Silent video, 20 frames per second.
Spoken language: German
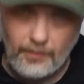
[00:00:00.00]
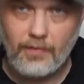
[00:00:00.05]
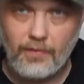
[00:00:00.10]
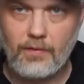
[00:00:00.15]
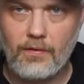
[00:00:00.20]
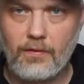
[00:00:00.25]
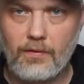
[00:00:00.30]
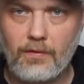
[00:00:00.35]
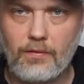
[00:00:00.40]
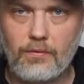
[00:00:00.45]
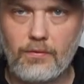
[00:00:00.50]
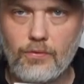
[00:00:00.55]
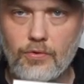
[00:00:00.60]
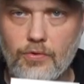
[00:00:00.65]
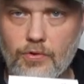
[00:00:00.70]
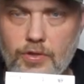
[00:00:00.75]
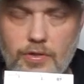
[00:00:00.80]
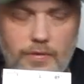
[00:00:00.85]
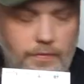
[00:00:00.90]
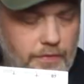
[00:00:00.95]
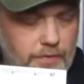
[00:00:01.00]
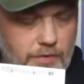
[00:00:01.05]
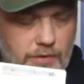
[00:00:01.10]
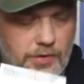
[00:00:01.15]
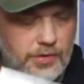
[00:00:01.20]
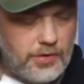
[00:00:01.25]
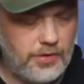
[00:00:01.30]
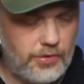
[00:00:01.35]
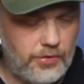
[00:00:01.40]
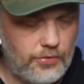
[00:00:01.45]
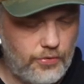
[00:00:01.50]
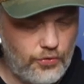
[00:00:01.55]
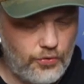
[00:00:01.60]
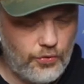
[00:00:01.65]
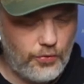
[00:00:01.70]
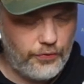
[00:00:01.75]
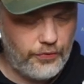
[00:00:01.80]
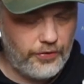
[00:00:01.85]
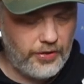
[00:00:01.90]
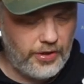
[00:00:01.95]
Jetzt nicht wildet, nicht
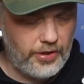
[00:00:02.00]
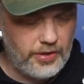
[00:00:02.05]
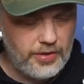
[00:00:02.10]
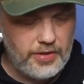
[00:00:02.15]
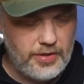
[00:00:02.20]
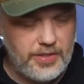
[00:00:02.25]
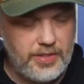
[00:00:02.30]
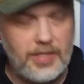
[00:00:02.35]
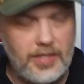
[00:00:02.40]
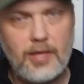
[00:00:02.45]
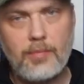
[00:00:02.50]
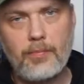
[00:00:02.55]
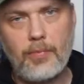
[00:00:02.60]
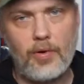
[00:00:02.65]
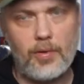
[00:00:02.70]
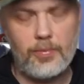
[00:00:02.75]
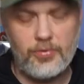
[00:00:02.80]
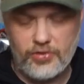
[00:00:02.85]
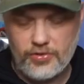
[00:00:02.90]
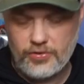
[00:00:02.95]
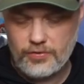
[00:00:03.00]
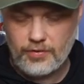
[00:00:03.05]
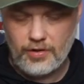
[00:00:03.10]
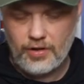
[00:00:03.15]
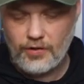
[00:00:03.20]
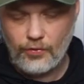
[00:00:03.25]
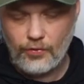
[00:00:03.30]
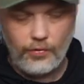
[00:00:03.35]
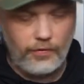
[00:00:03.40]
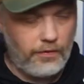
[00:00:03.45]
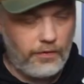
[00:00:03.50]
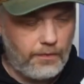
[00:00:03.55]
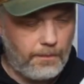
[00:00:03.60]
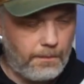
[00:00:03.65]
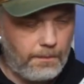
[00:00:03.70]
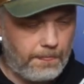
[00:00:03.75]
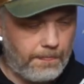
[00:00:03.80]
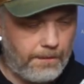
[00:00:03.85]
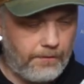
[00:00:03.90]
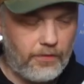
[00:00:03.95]
aufregend. Zehn Bauabschnitte und
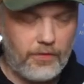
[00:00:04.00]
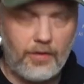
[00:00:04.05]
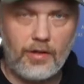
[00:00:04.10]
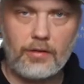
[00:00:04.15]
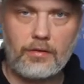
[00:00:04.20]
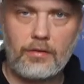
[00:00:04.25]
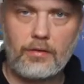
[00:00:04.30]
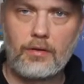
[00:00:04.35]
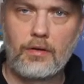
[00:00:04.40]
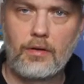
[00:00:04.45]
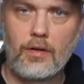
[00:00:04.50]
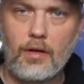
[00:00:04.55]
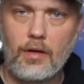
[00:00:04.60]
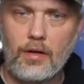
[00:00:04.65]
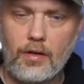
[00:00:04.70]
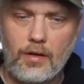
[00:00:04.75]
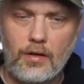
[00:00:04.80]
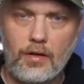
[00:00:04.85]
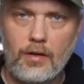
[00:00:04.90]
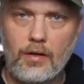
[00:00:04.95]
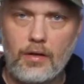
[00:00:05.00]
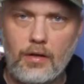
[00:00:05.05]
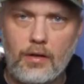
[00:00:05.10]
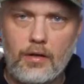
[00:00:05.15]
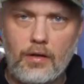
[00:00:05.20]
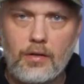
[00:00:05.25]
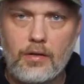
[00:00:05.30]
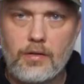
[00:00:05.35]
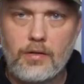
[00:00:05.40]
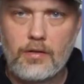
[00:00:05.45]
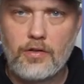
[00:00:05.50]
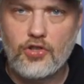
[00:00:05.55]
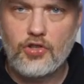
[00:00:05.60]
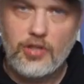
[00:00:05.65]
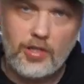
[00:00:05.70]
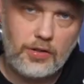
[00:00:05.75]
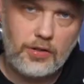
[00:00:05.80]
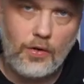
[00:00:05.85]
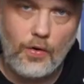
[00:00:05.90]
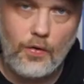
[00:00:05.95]
ansonsten, wie gesagt, Ihr
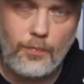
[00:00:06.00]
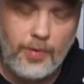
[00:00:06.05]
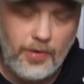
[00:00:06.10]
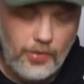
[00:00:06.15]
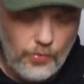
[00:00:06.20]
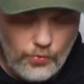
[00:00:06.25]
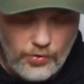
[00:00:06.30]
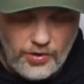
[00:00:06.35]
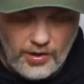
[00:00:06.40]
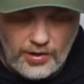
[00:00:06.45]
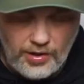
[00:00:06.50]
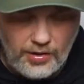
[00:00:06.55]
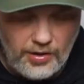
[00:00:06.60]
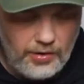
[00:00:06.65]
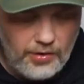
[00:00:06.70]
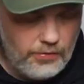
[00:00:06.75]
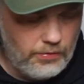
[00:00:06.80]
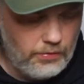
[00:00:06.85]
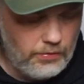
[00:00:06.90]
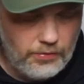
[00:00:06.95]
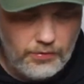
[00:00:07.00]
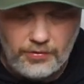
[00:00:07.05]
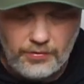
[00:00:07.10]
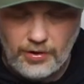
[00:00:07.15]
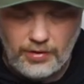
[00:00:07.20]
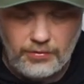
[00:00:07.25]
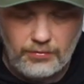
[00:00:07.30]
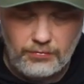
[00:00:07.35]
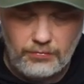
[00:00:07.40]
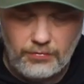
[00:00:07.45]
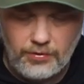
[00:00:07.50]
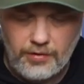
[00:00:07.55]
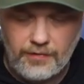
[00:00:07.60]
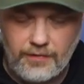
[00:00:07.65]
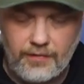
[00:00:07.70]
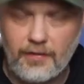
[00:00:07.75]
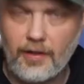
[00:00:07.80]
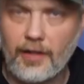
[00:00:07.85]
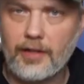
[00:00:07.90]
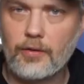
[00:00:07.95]
schlagt auf, Pangudi-Anleitung und dann geht
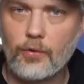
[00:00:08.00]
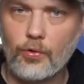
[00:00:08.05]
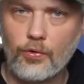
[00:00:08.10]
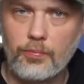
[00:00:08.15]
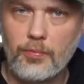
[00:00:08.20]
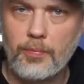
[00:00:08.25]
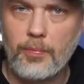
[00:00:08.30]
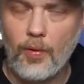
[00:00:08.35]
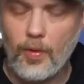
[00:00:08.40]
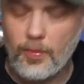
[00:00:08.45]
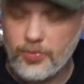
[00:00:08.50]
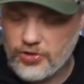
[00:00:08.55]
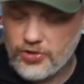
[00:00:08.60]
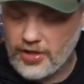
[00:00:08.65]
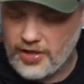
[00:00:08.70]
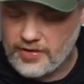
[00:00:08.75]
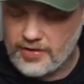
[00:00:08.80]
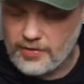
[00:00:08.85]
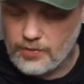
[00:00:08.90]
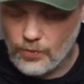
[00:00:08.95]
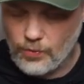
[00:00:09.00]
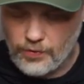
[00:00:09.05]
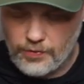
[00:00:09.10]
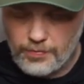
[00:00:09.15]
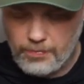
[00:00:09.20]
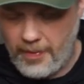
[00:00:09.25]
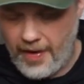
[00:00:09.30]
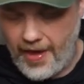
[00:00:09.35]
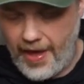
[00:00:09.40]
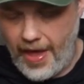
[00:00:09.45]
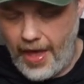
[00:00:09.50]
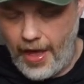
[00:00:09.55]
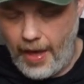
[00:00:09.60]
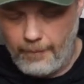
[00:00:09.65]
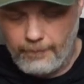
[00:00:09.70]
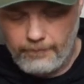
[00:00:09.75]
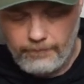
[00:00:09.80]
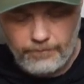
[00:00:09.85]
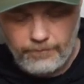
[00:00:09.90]
es direkt los mit Borbschen 1 los. Bam!